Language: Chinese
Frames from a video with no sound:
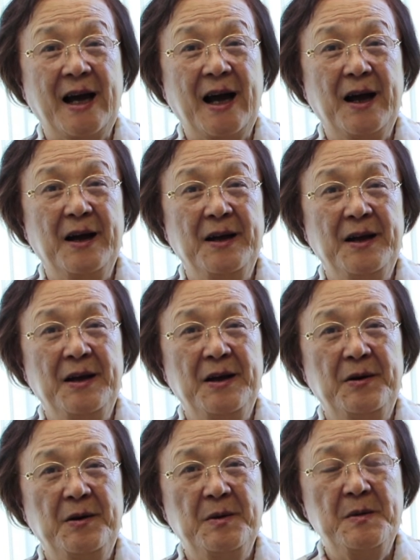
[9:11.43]
大。
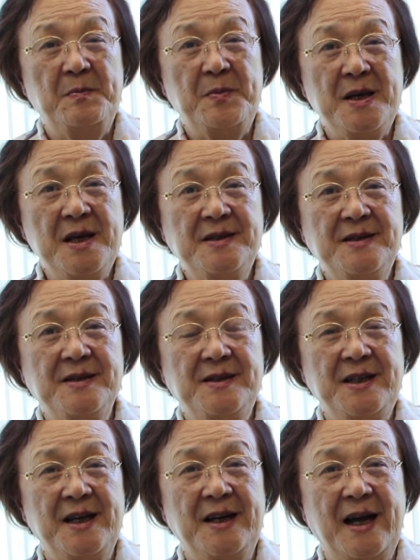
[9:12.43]
我们彼此
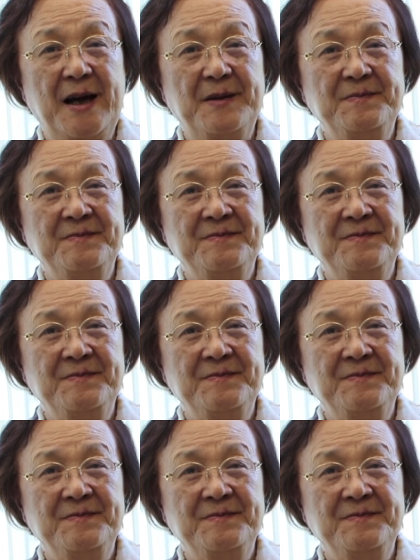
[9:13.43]
接纳，